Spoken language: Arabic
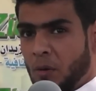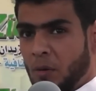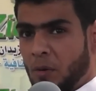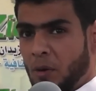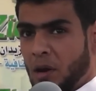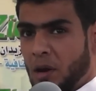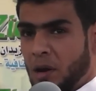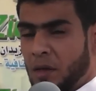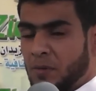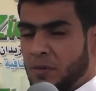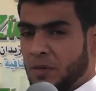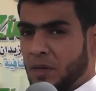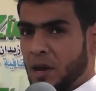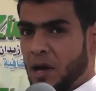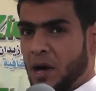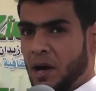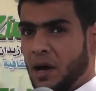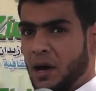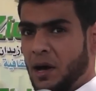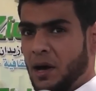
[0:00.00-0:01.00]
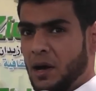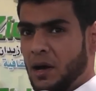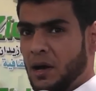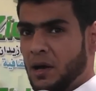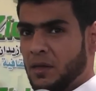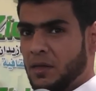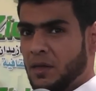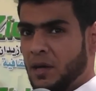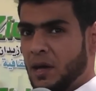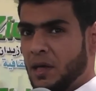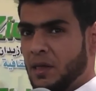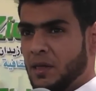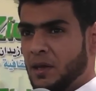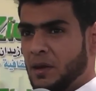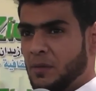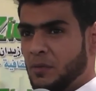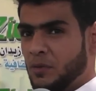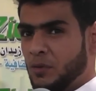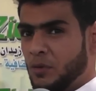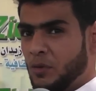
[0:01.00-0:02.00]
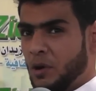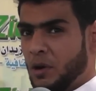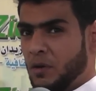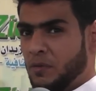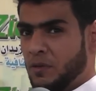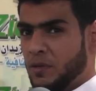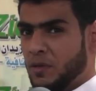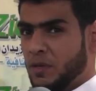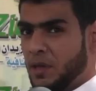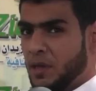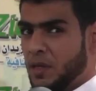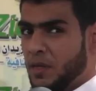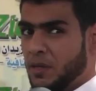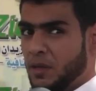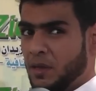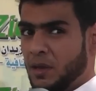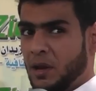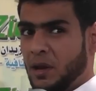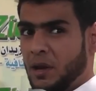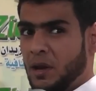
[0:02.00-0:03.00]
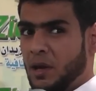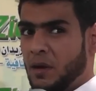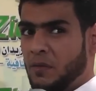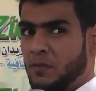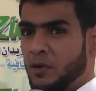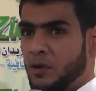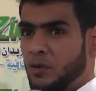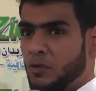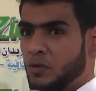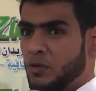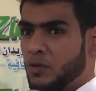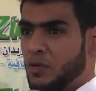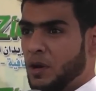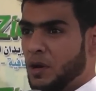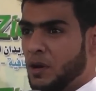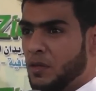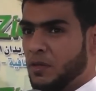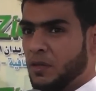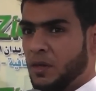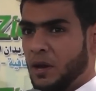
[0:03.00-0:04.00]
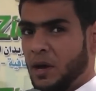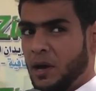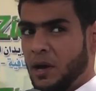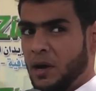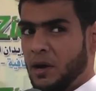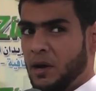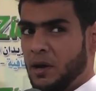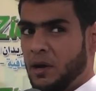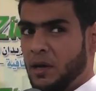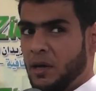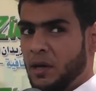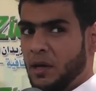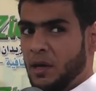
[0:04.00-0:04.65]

والله بصراحة شهادتي أنا مجروحة في الأستاذ اسعد العلاف لأنه إنسان الصراحة